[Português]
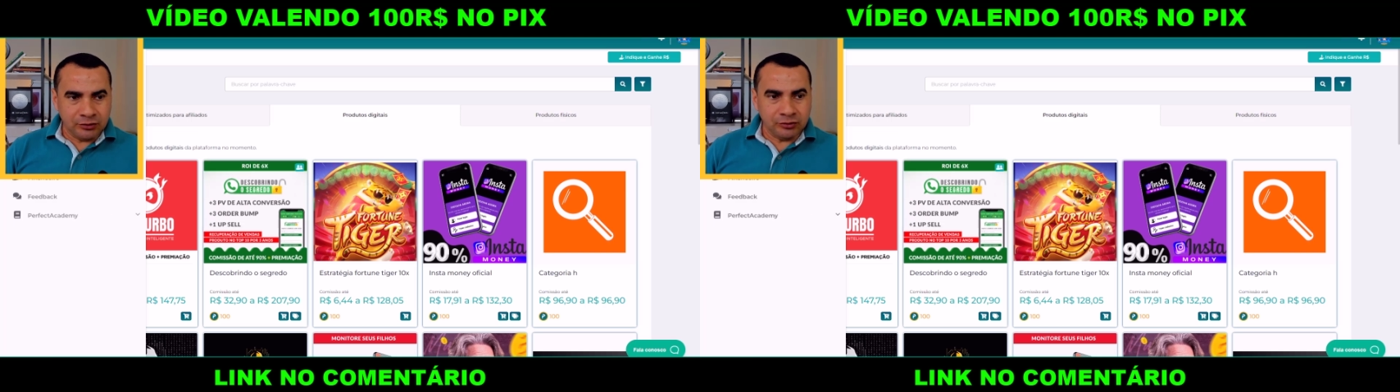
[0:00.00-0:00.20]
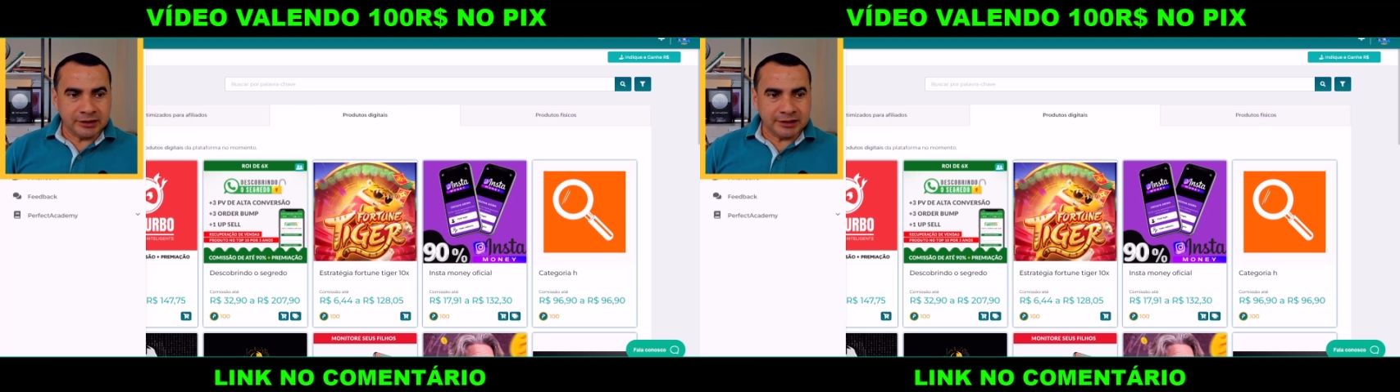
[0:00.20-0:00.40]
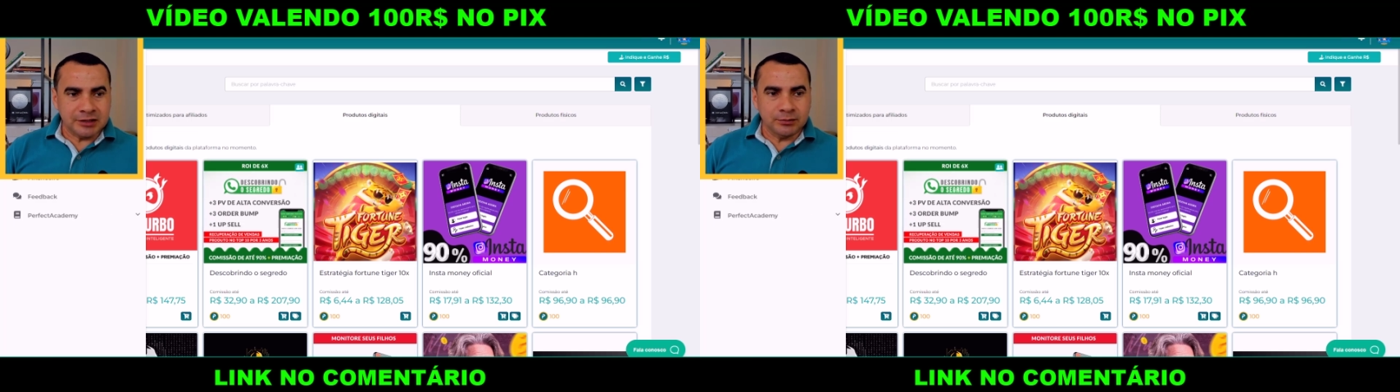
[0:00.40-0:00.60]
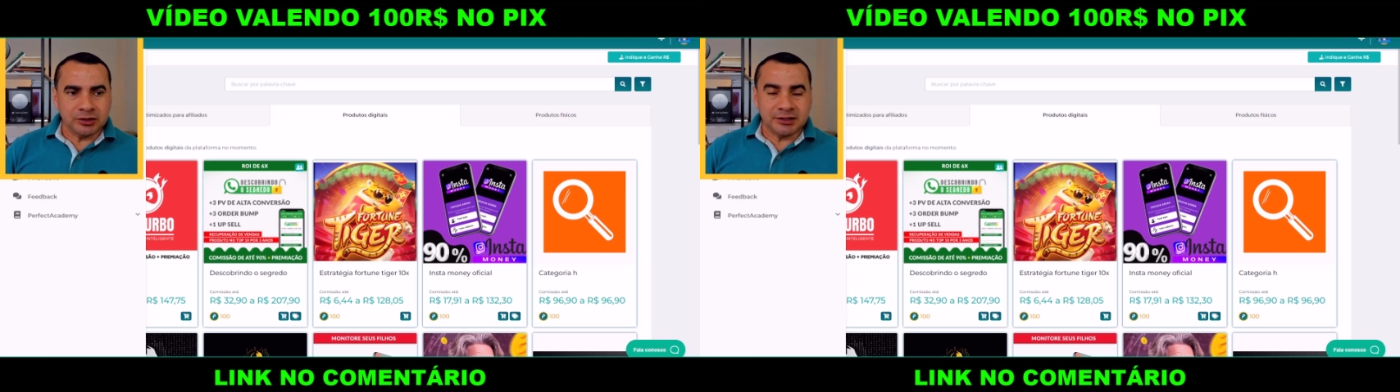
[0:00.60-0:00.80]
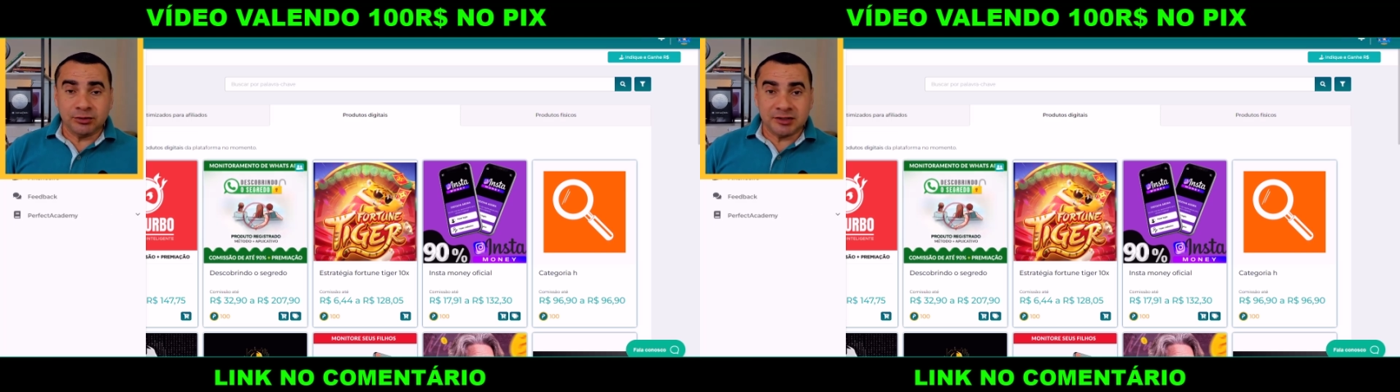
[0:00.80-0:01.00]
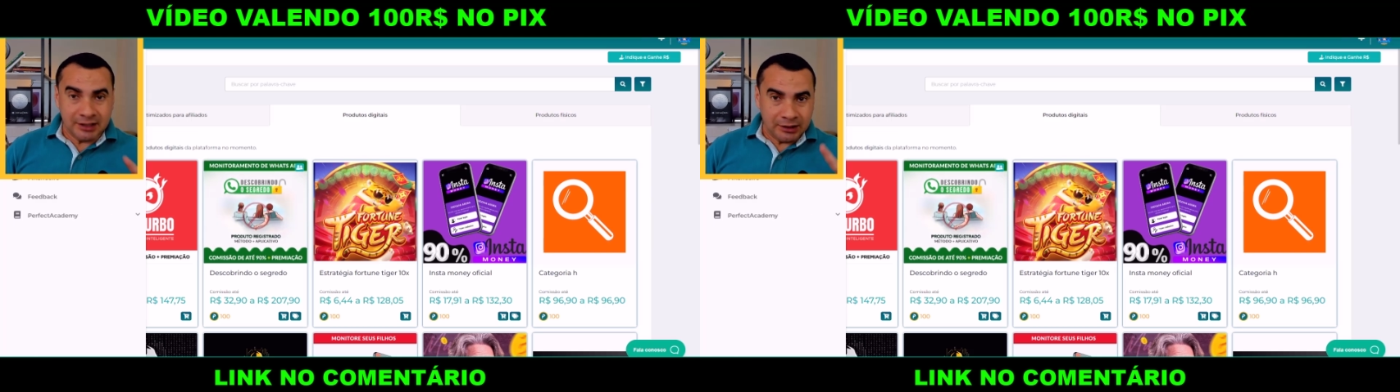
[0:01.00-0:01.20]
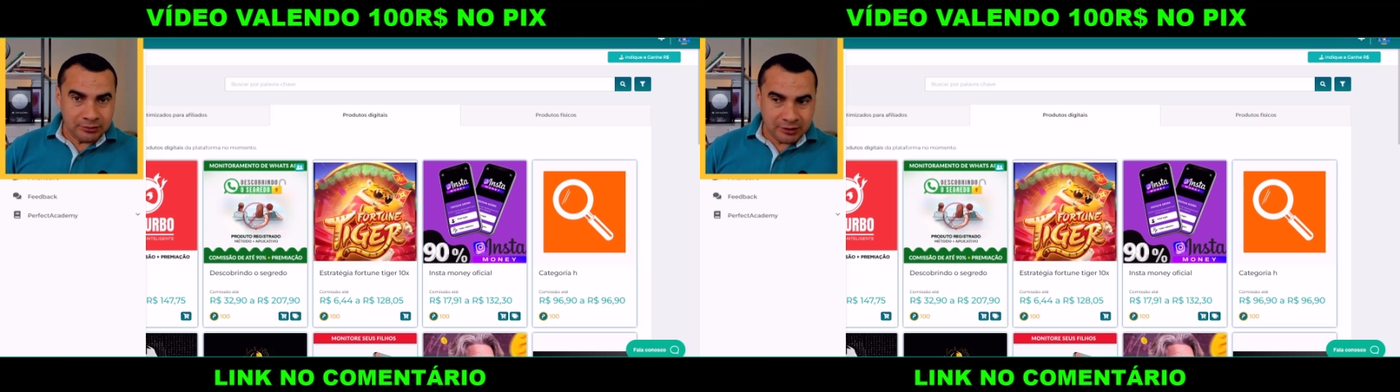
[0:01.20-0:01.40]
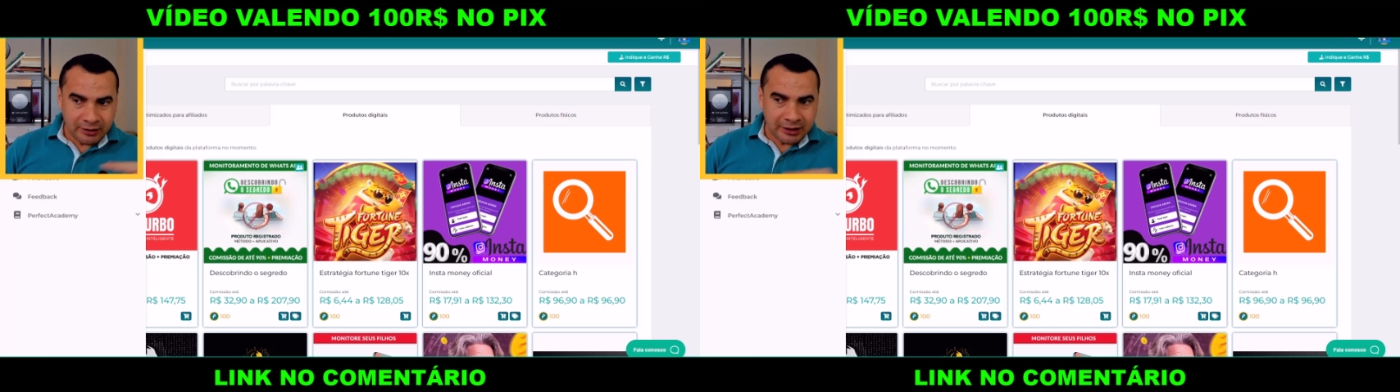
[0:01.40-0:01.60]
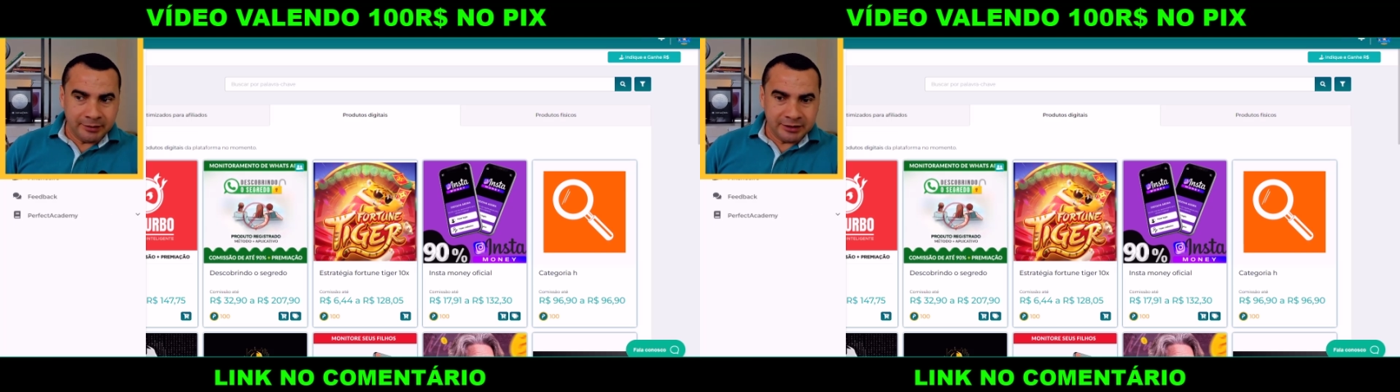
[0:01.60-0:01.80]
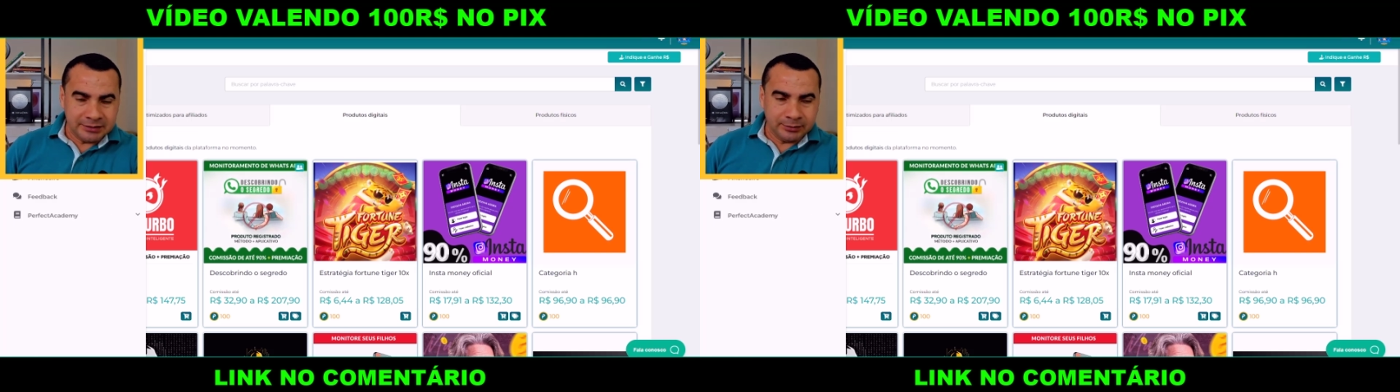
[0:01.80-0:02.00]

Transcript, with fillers: Eu vou até te mostrar o saldo que eu acabei de te